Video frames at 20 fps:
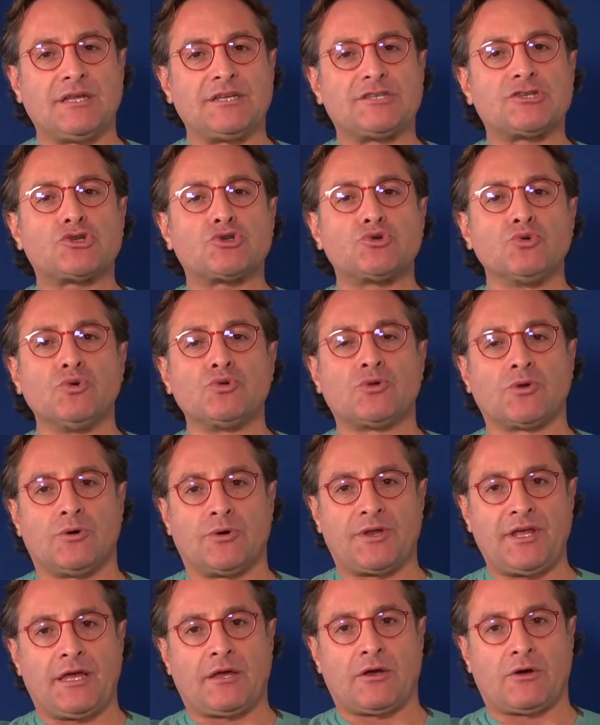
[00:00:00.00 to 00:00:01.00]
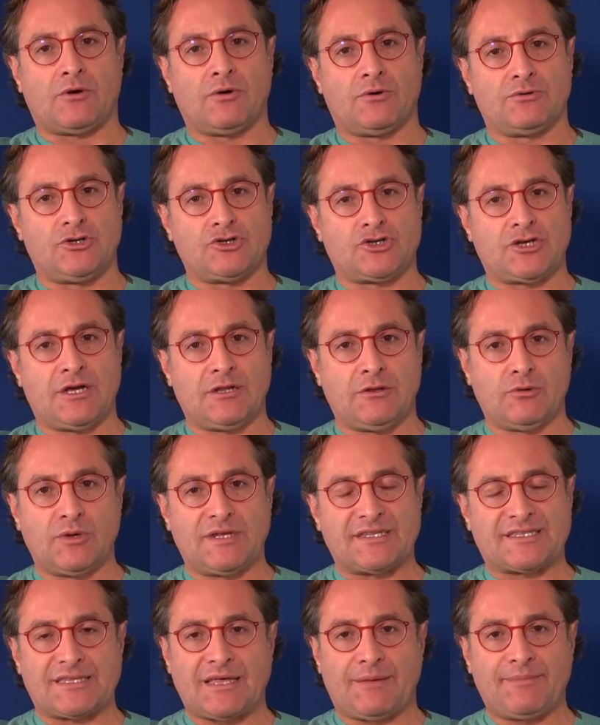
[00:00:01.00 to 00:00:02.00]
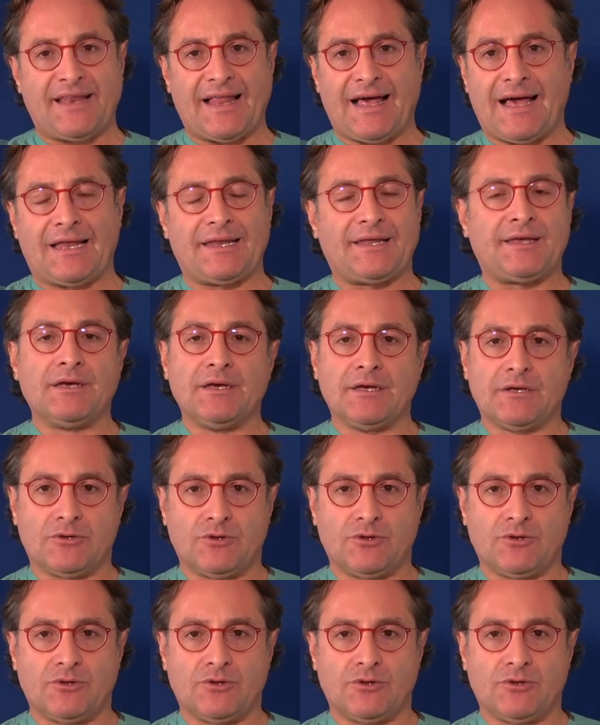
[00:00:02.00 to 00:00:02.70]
tessuto ricco di cellule staminali.